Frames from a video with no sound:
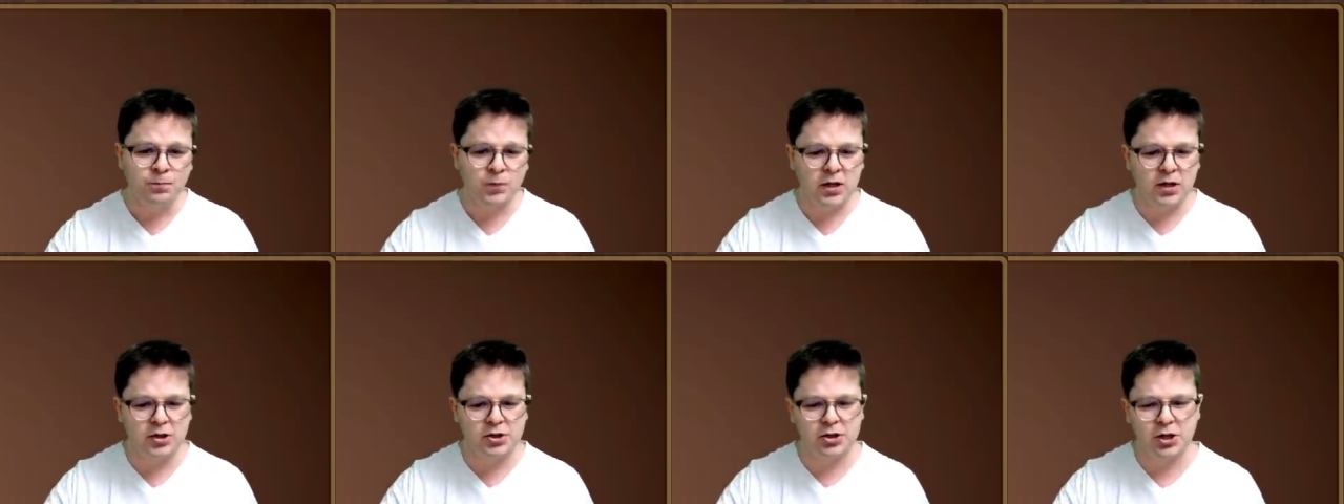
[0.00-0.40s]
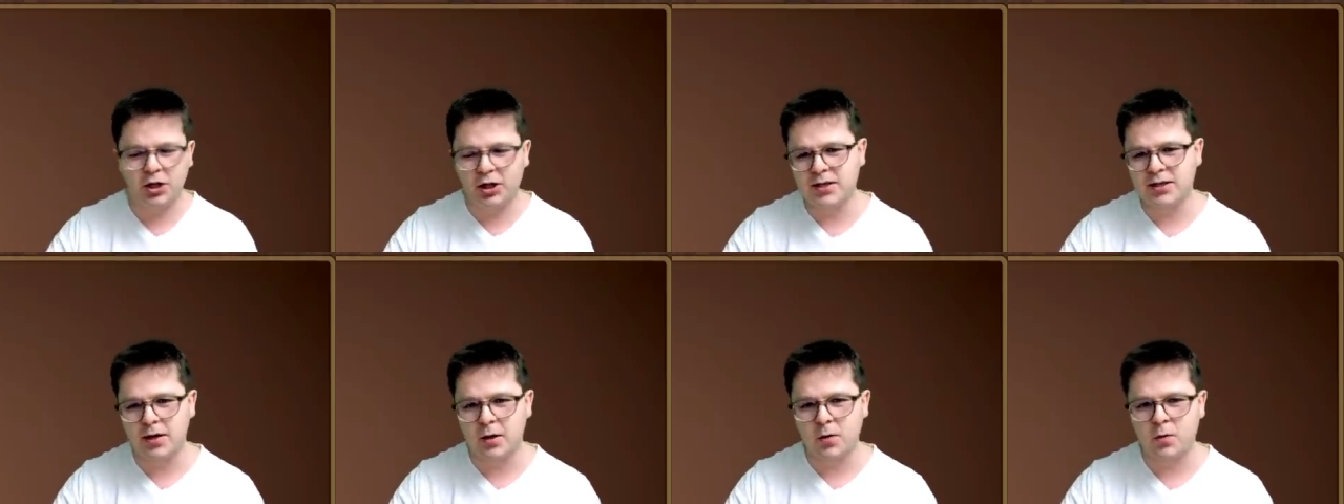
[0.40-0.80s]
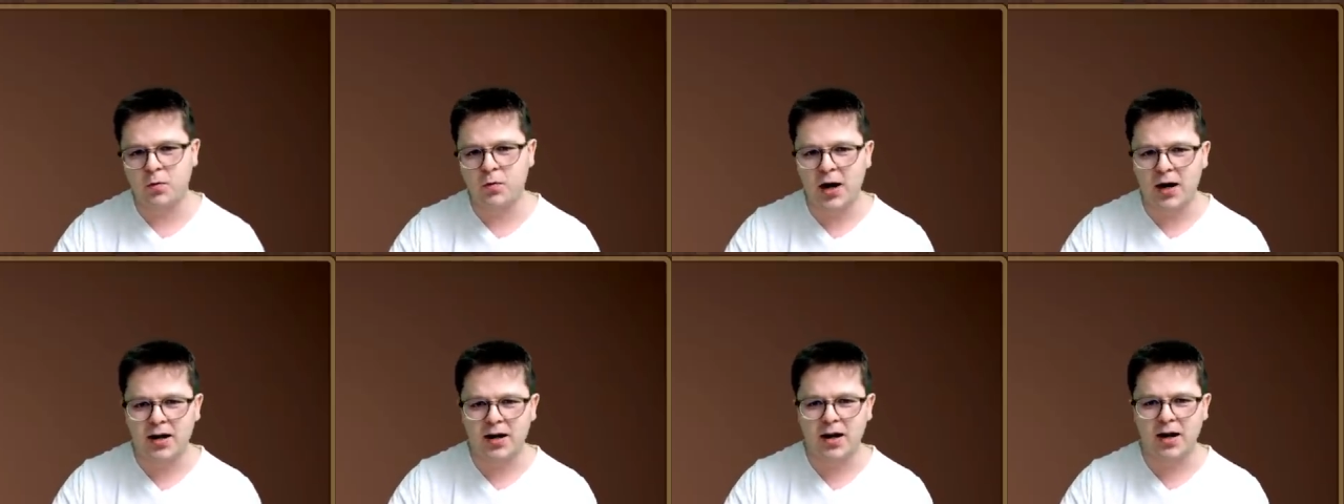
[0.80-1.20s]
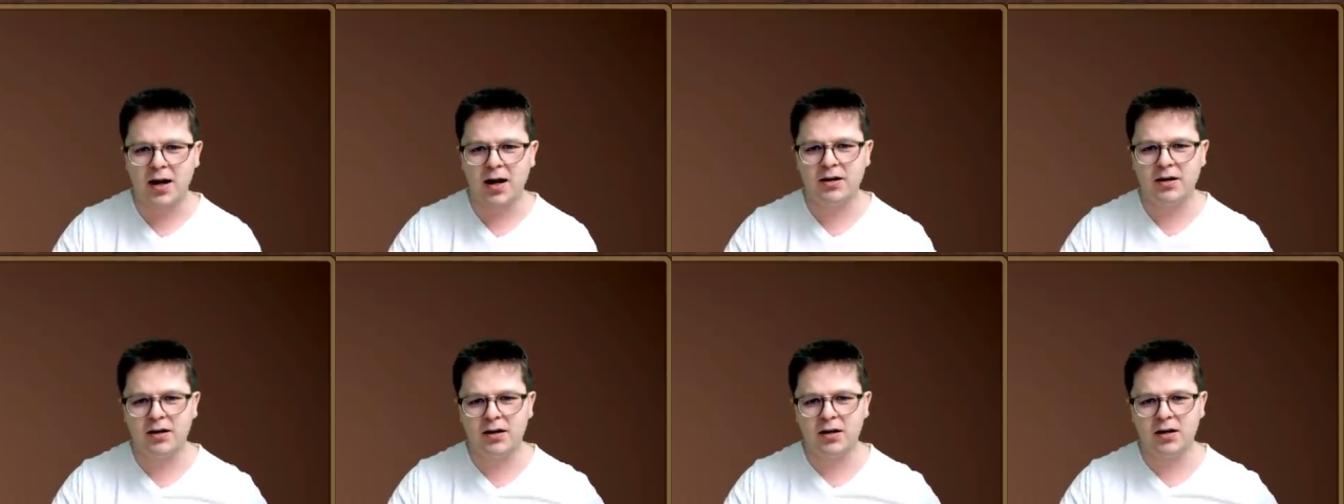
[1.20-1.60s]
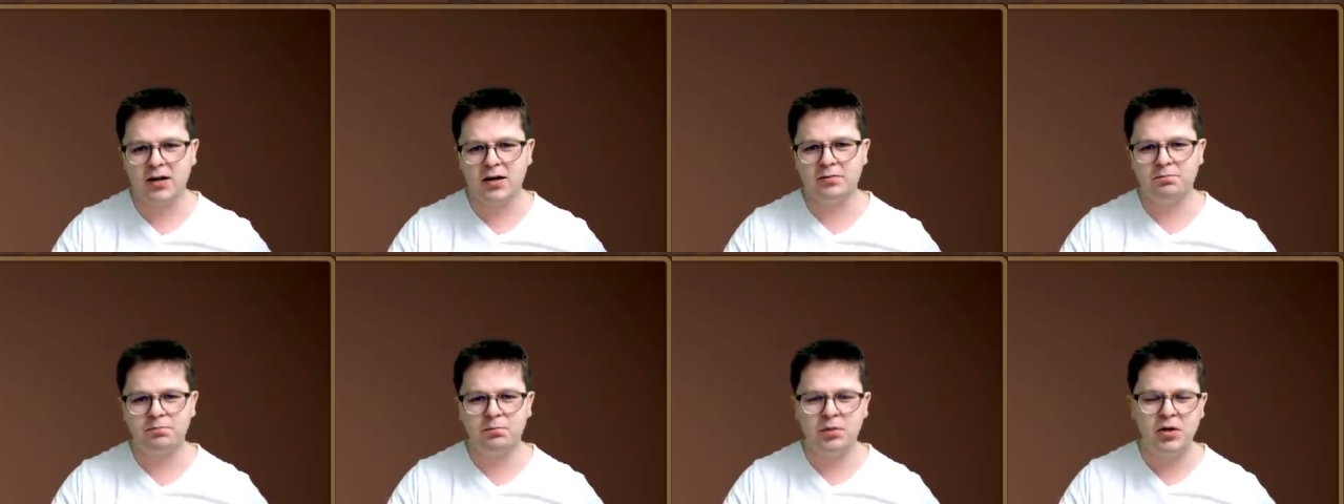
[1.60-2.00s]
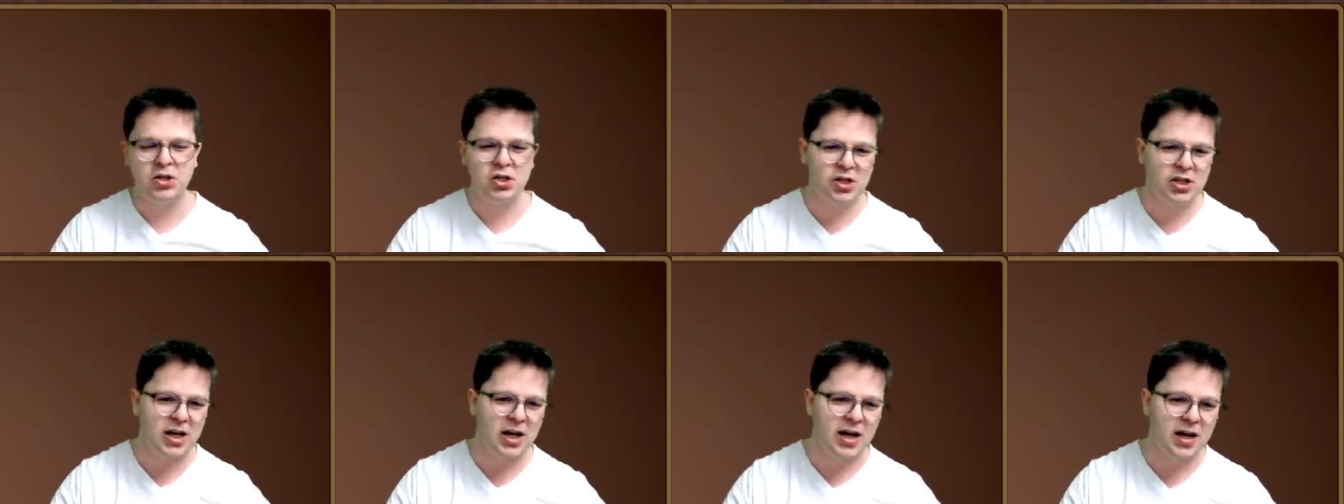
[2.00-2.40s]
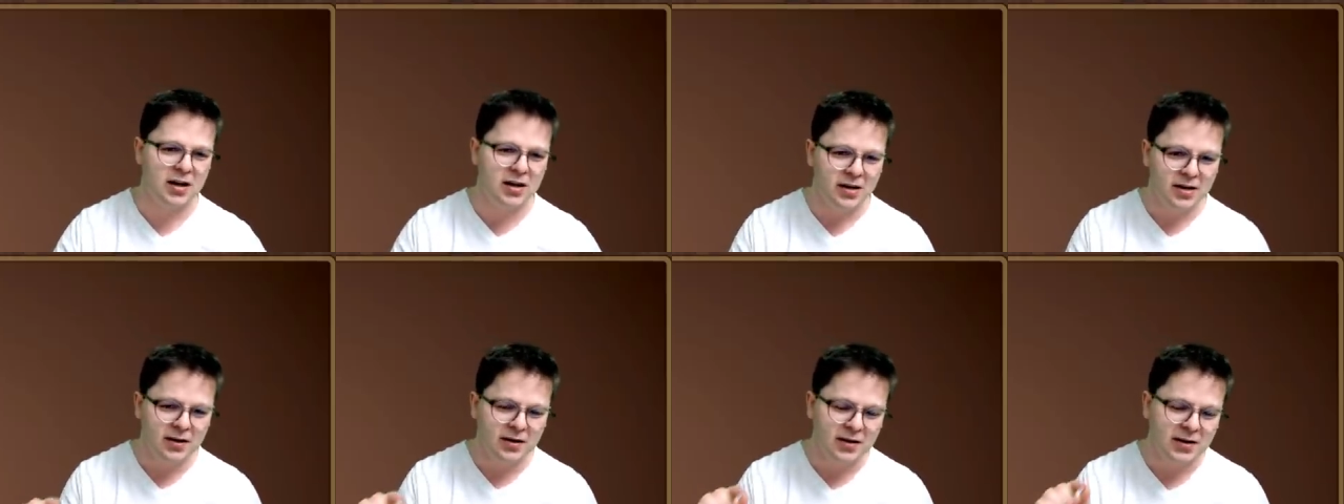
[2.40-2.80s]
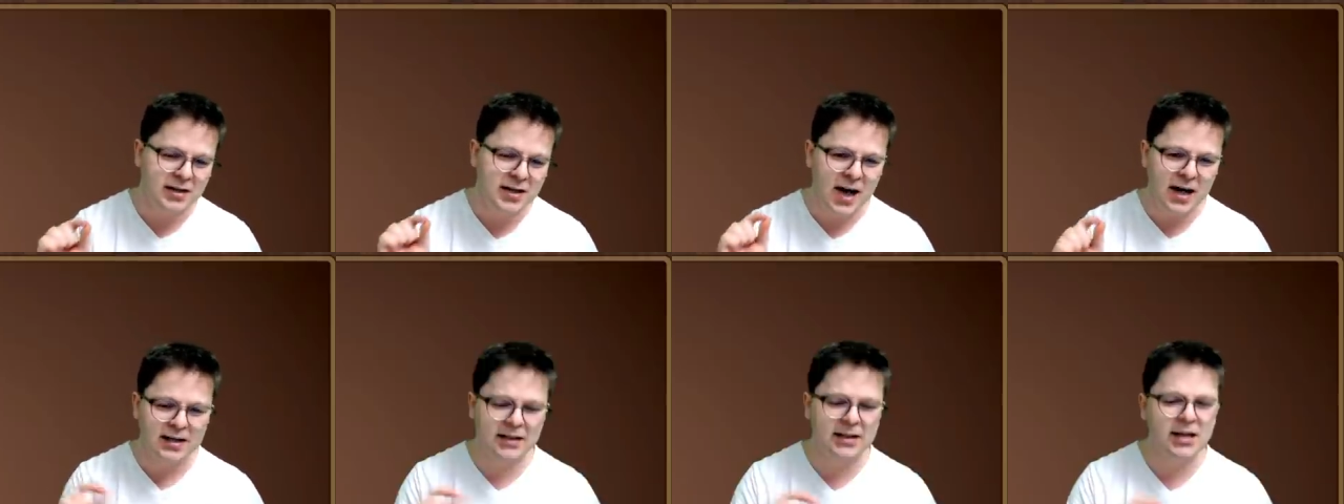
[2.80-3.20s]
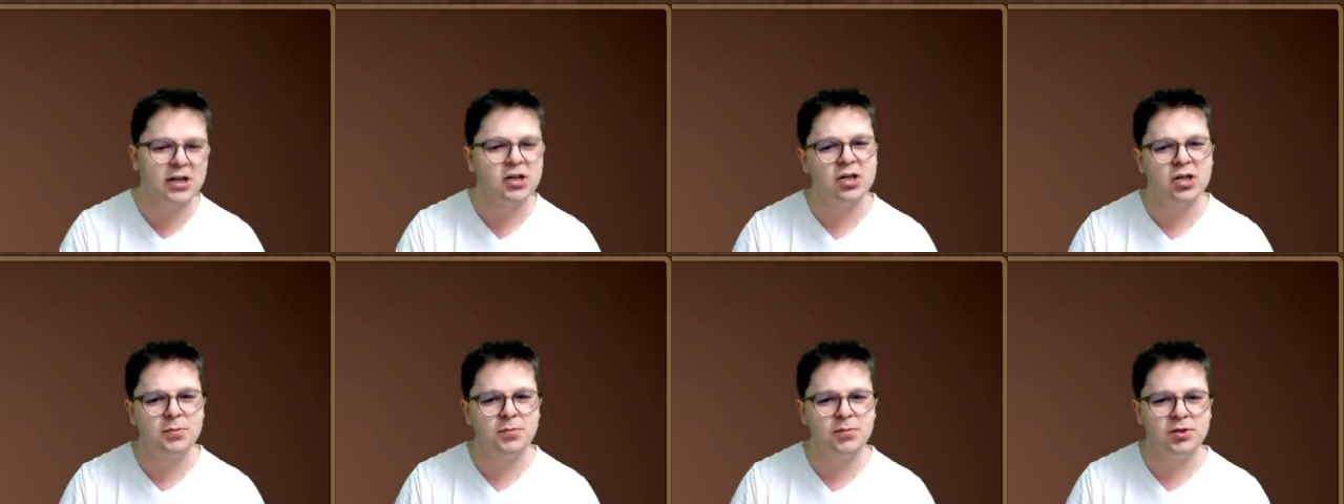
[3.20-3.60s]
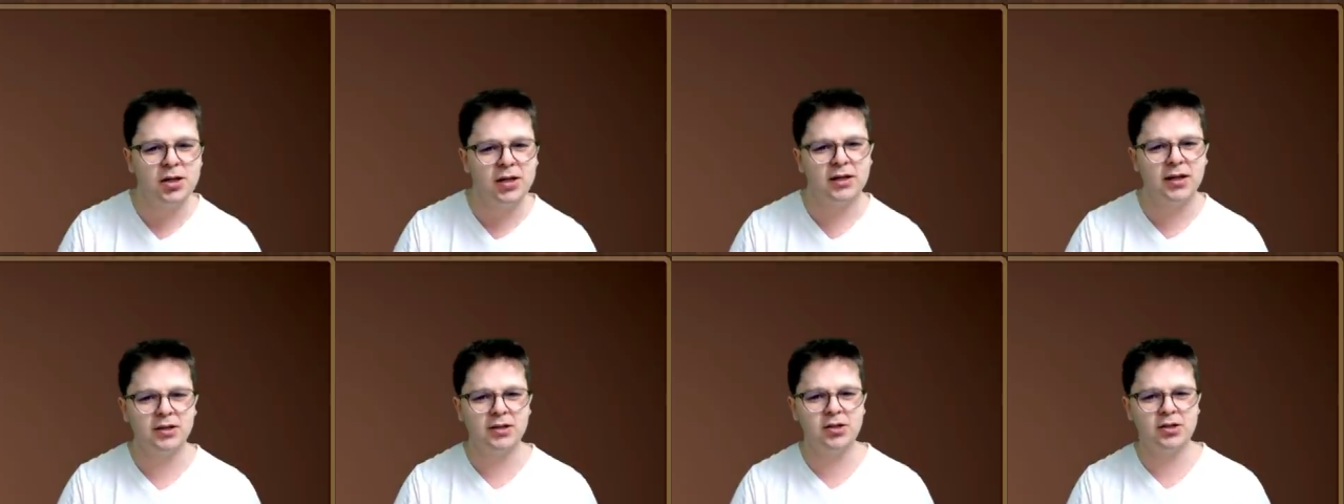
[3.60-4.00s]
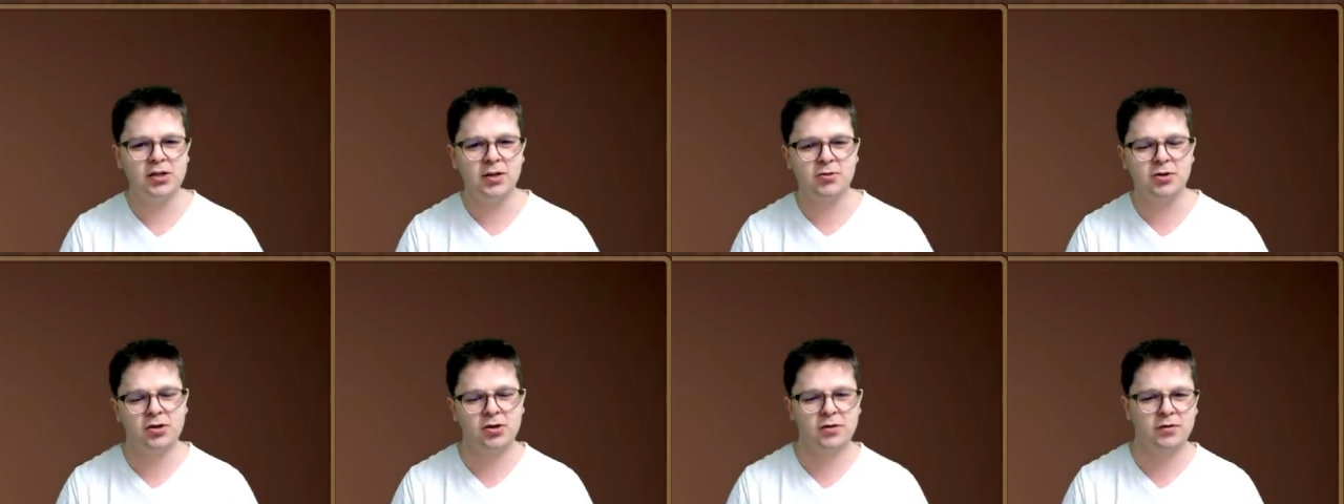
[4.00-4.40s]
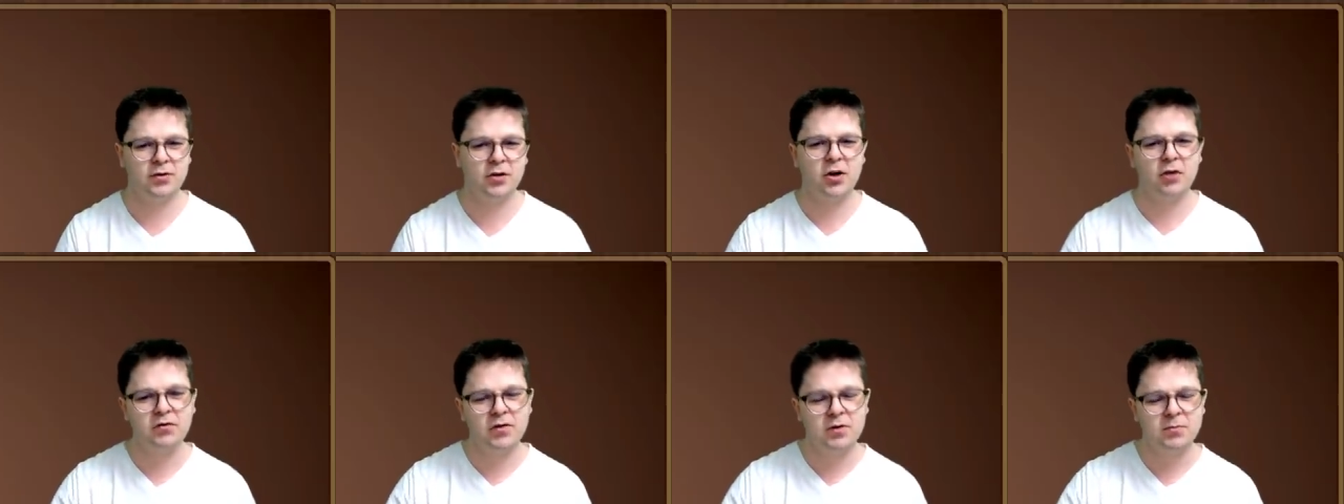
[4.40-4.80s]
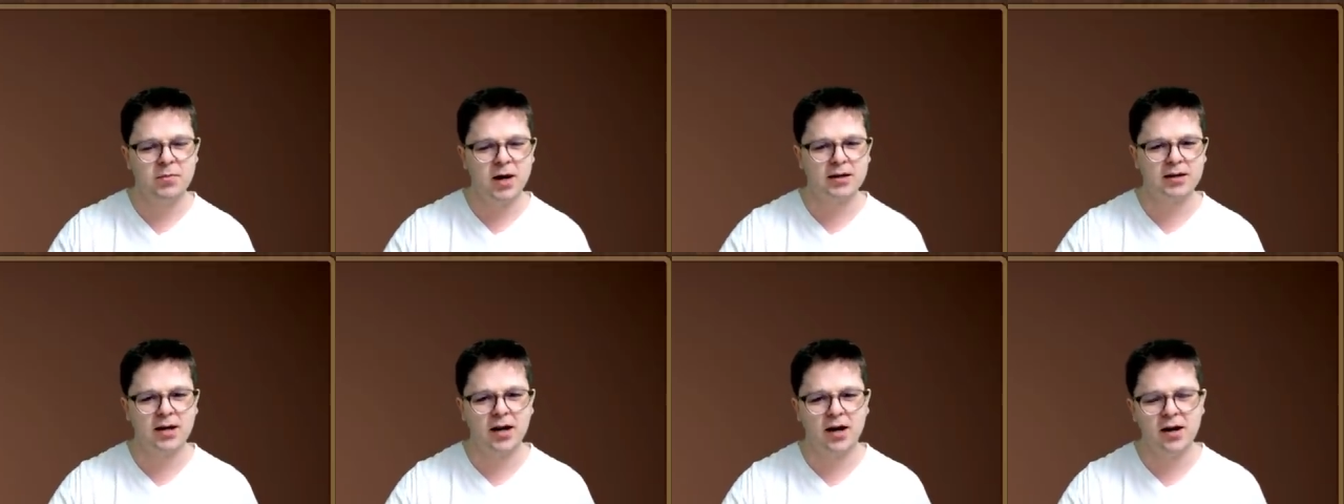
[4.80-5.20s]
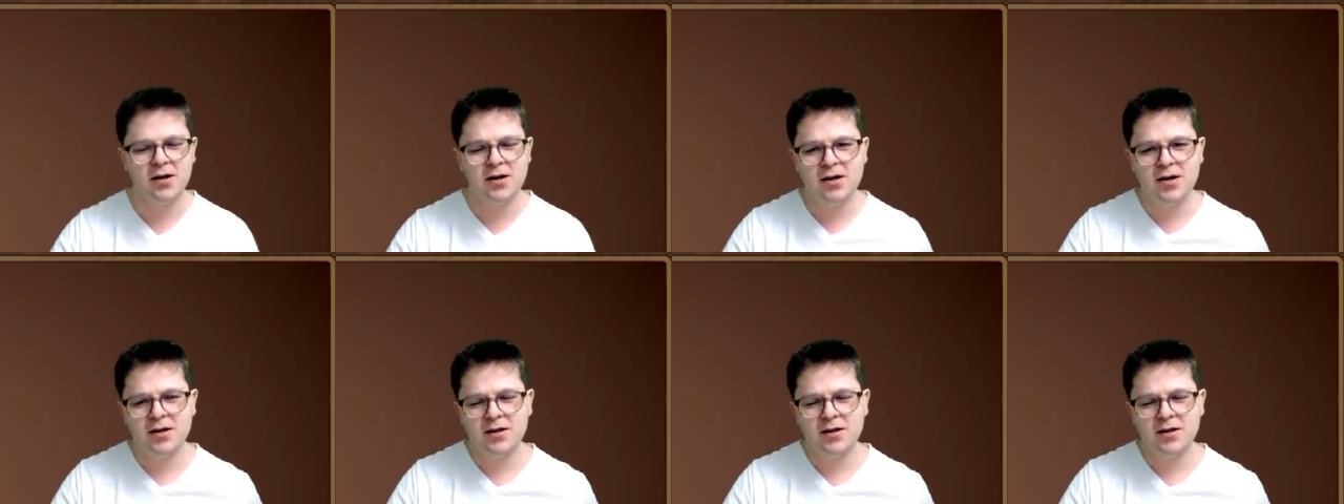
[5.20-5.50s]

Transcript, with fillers: E, dzięki za uwagę. E, piszcie jak najszybciej daliście przeciwnikowi mata.